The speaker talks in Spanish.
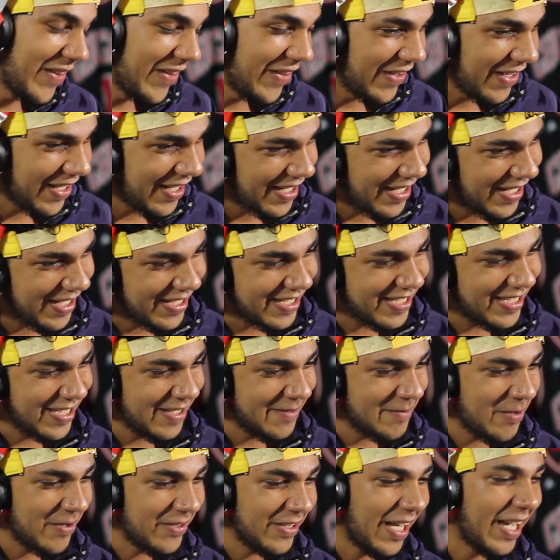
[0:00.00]

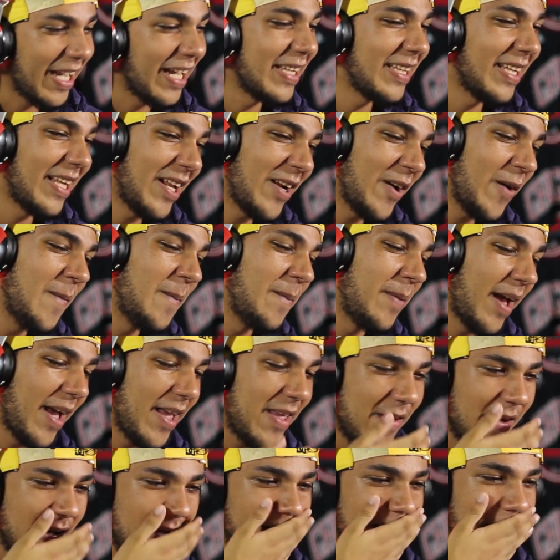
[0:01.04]
Durísimo. Están cantando el
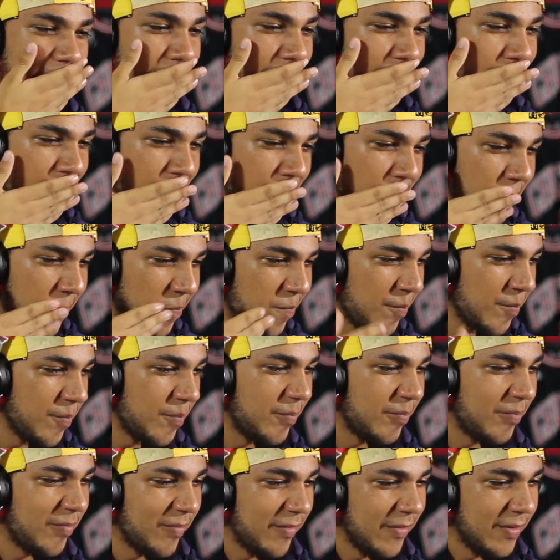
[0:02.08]
cumpleaños ahí. Levanten la
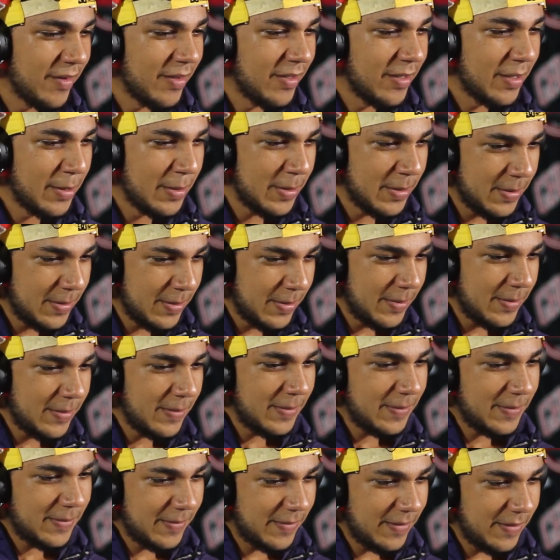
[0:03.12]
mano lo que tengan
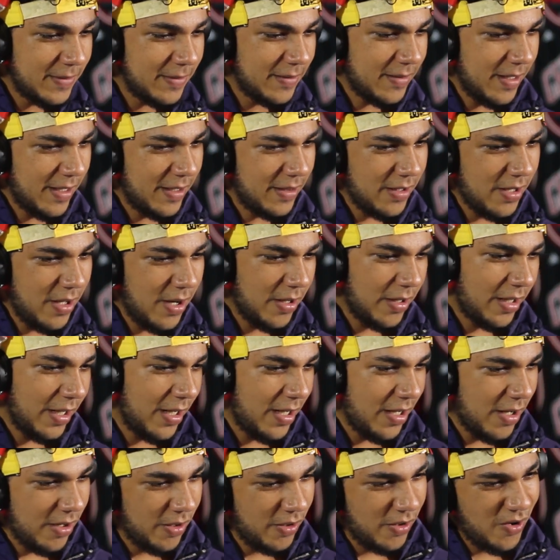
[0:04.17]
todo moviendo la
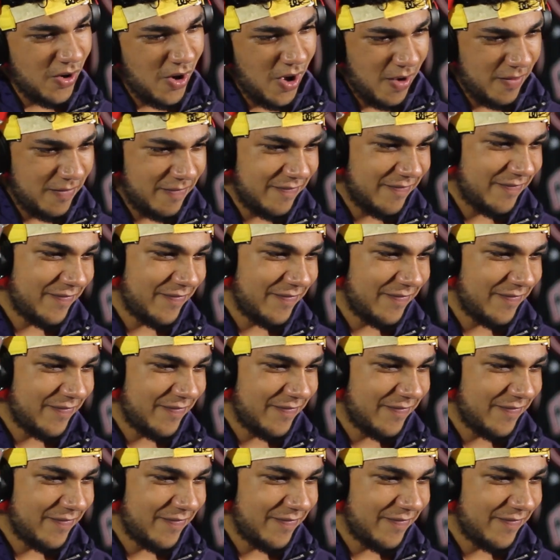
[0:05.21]
y la cola.